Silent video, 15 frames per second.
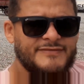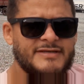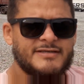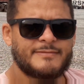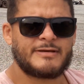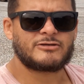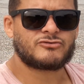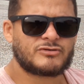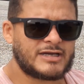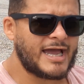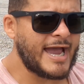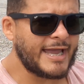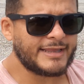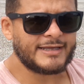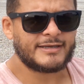vistas
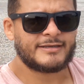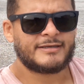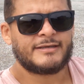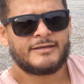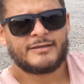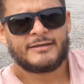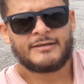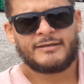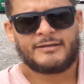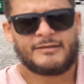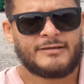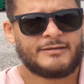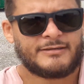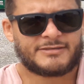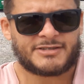machucadas.
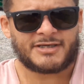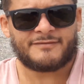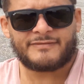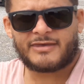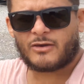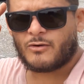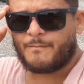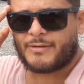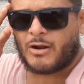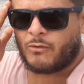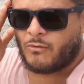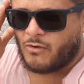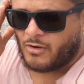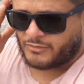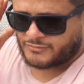Tive que comprar
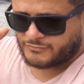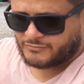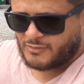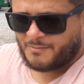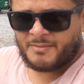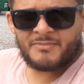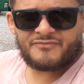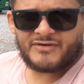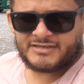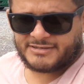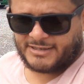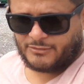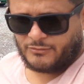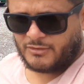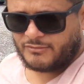um óculos, não deu para me
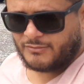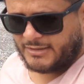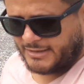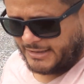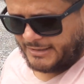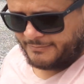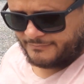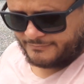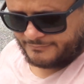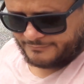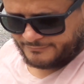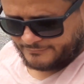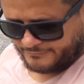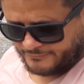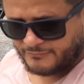fazer outro aqui
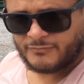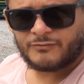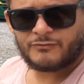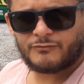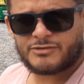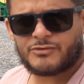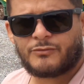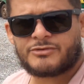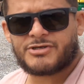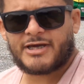quando